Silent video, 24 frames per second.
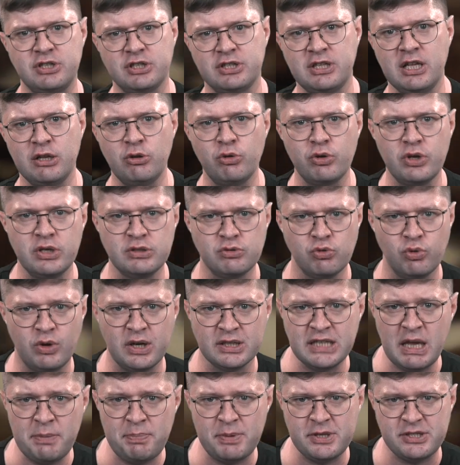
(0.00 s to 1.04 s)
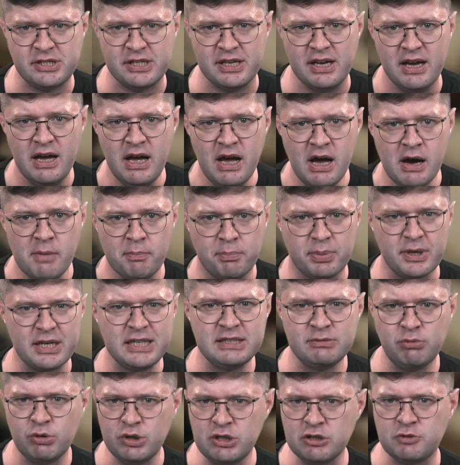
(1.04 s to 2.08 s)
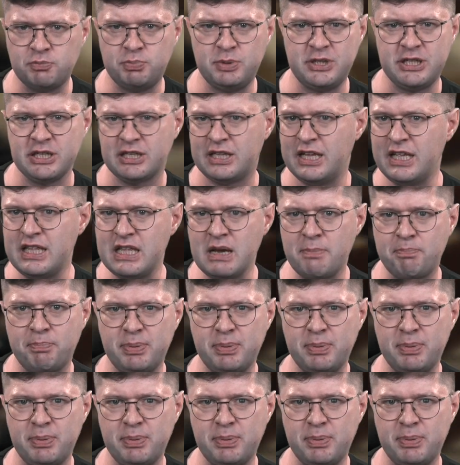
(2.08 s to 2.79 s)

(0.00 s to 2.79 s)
технологии звукозаписи, производит впечатление